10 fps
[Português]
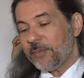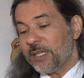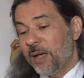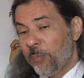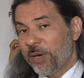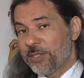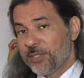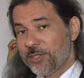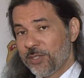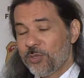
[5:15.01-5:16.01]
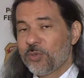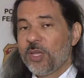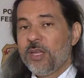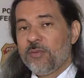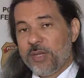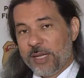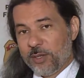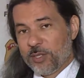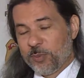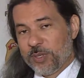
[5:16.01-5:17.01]
A partir disso, ficarão à
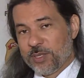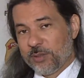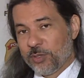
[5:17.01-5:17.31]
disposição da